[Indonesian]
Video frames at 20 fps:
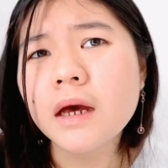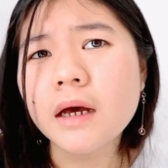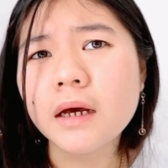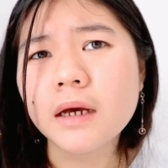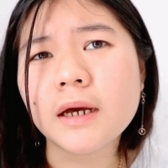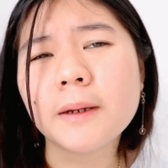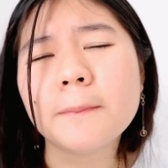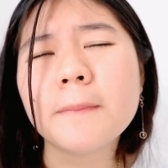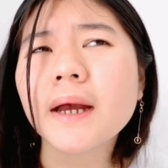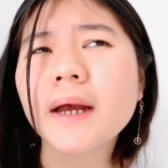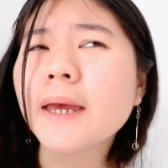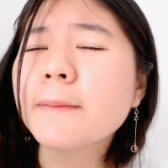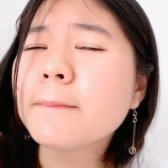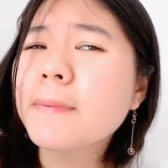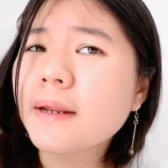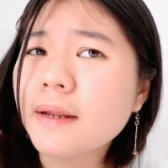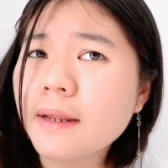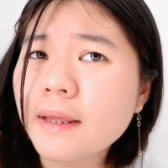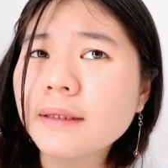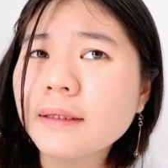uh,
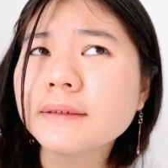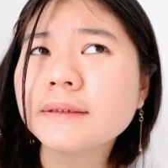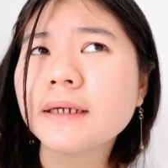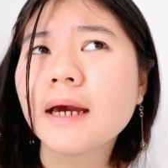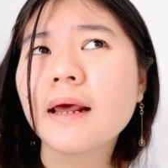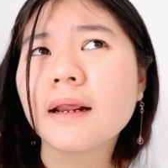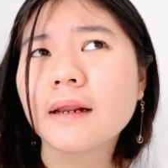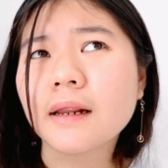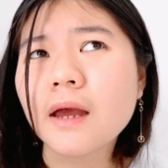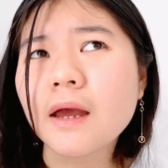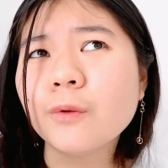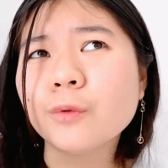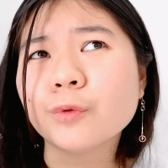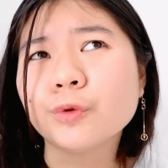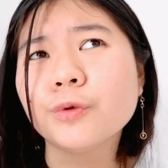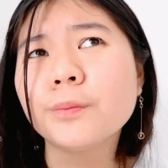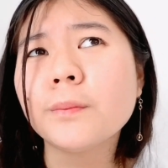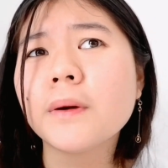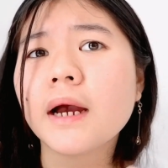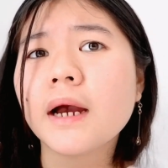bagaimana cara
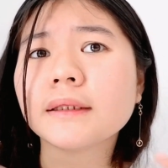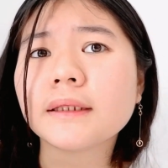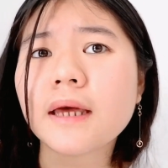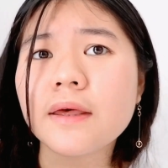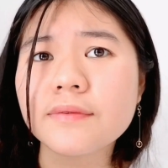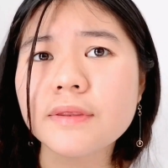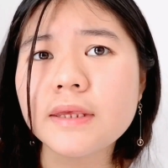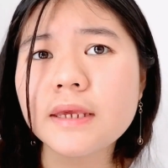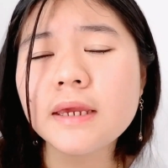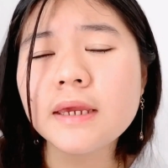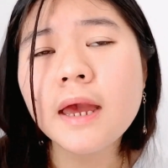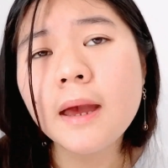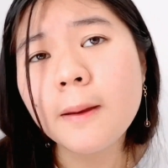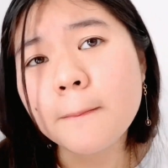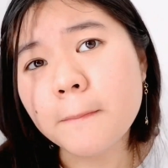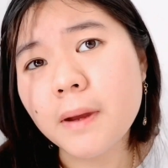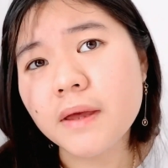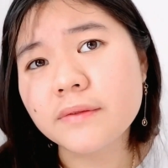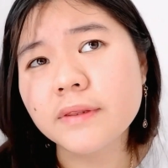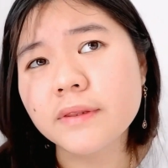untuk mengatasi
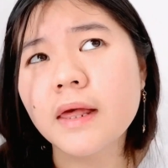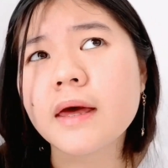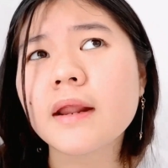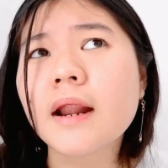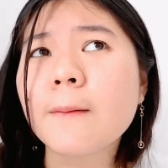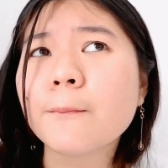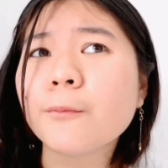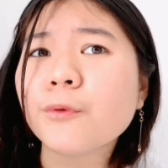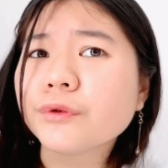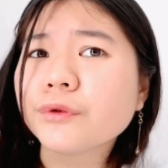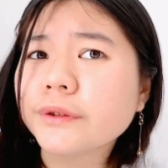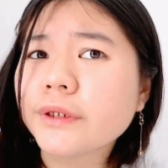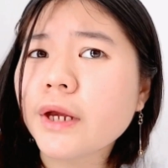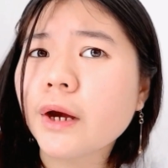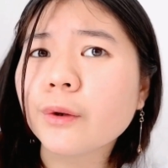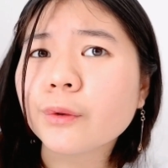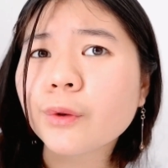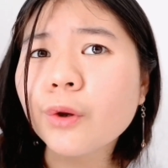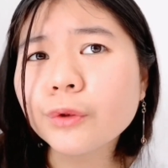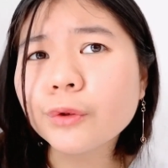masalah rambut
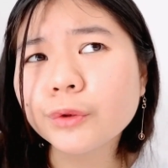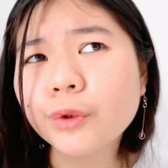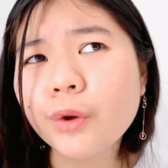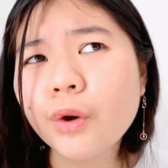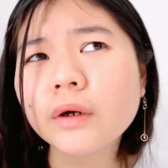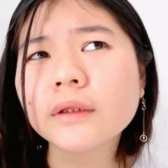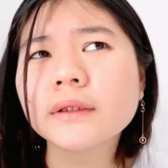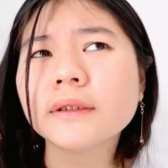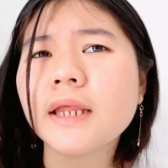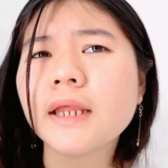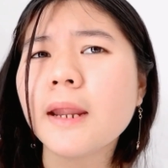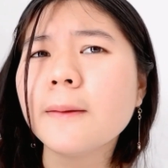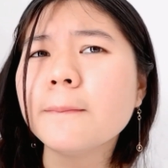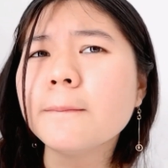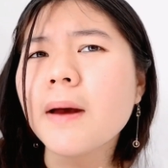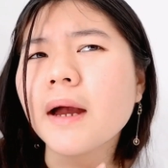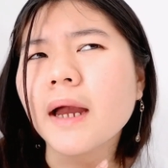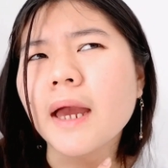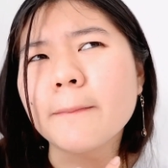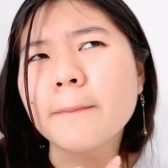yang rontok
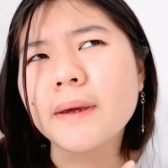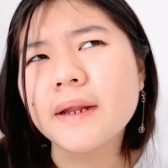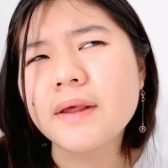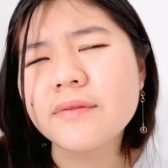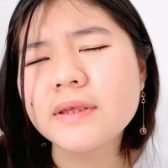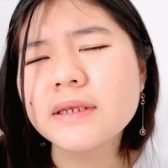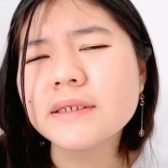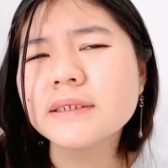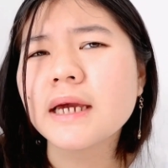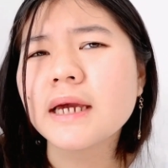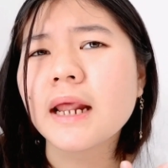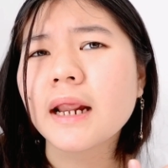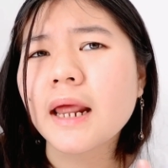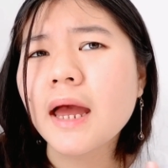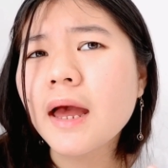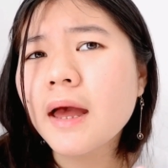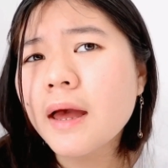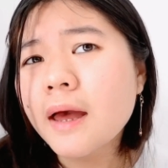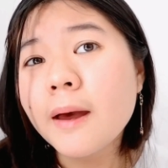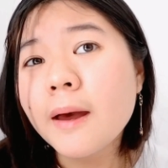dan bagaimana sih
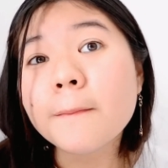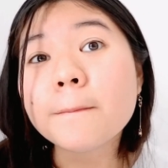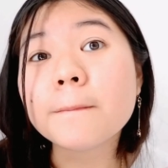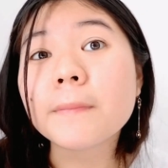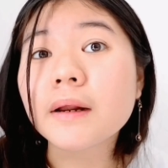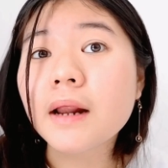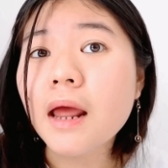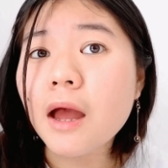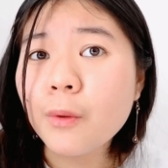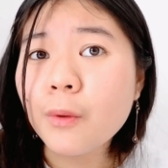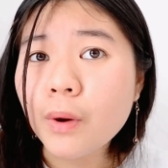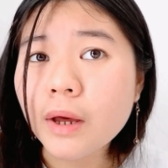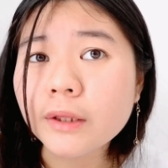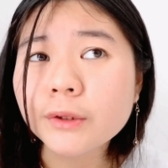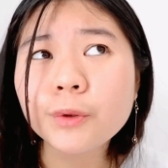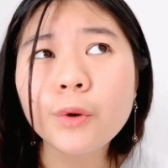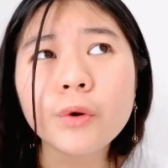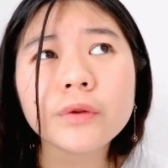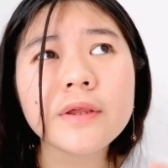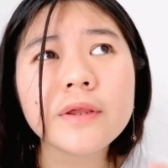cara
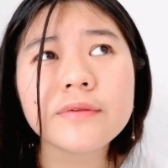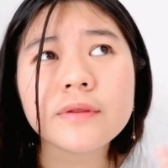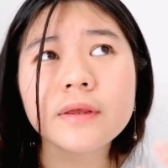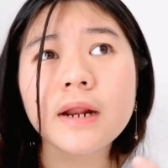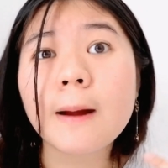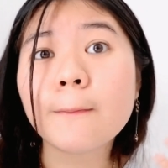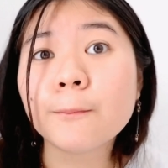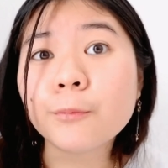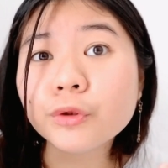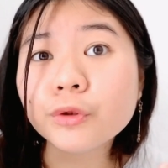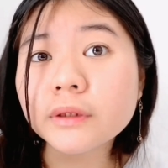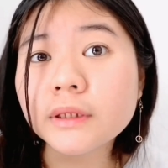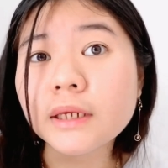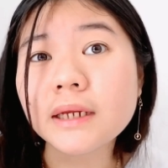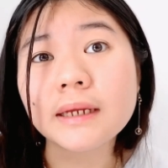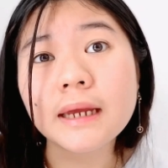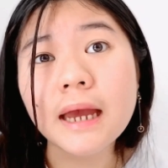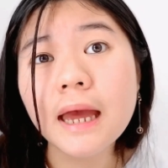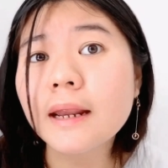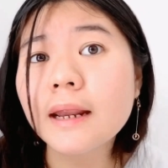merawat kondisi rambut
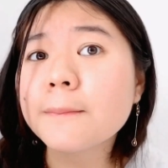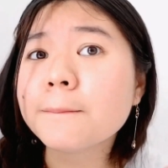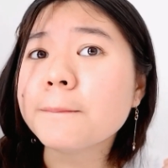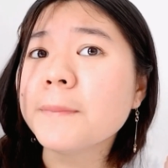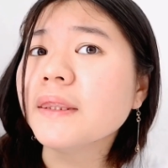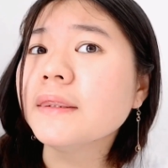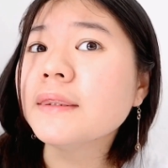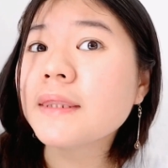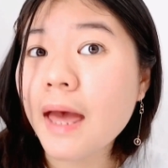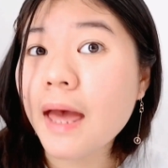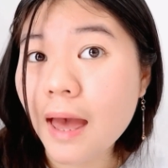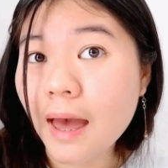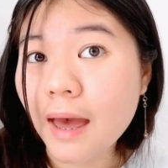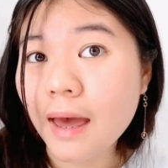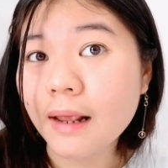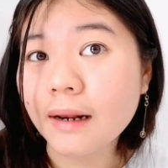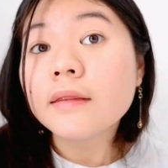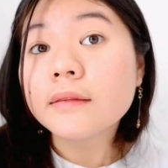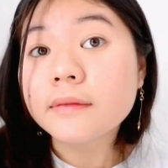dengan benar.